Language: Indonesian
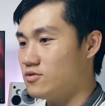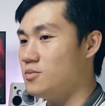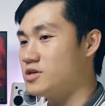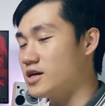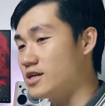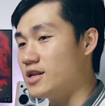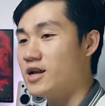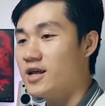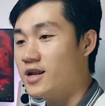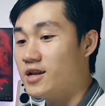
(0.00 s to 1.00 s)
gue bisa kerjain yang
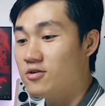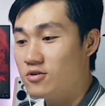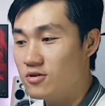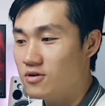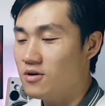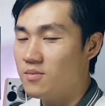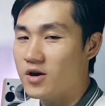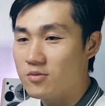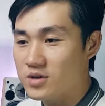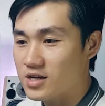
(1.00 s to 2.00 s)
lain-lain dulu
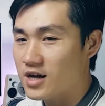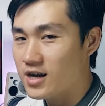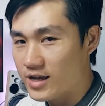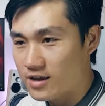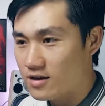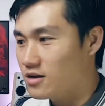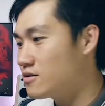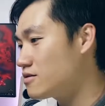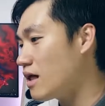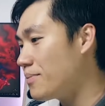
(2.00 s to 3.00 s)
baru bisa ngeklik
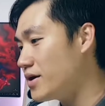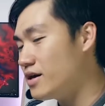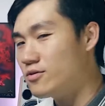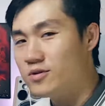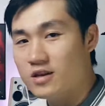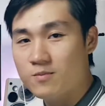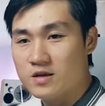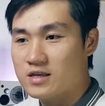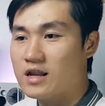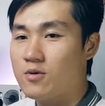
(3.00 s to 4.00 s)
tapi itu jadi
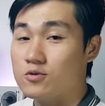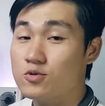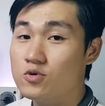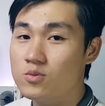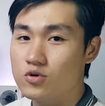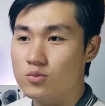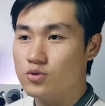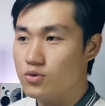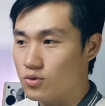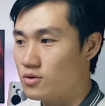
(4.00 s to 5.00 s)
masalah waktu gue
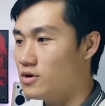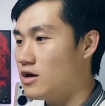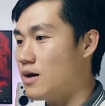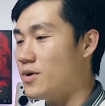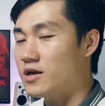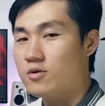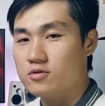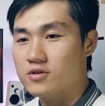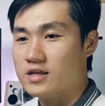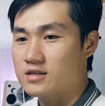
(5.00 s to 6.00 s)
buru-buru apalagi
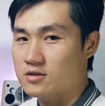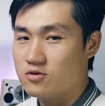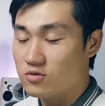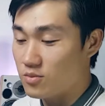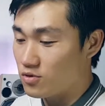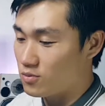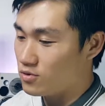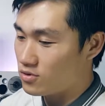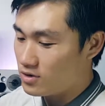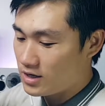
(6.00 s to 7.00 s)
waktu tesis itu juga
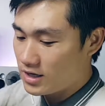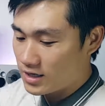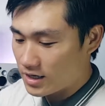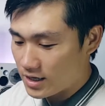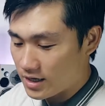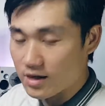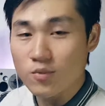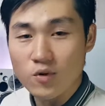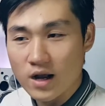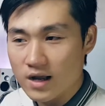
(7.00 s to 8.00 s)
buru-buru ngeklik
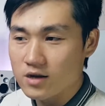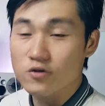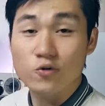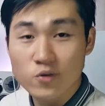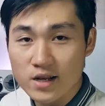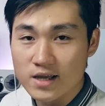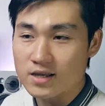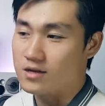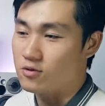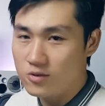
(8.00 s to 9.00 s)
ngebuka nungguin
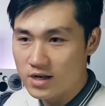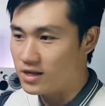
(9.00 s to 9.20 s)
lagi nungguin